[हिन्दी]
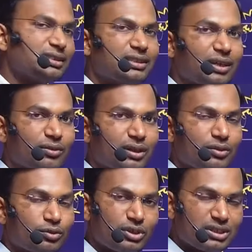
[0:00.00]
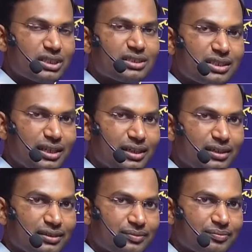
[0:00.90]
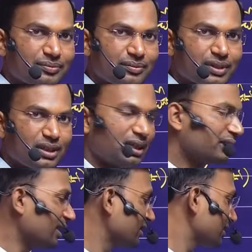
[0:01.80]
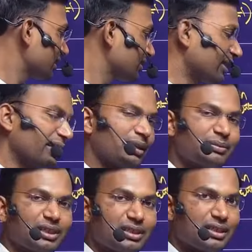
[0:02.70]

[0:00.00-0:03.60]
तक क्या होगा उससे सदस्य रहेगा अध्यक्ष सदस्य रहेगा कब तक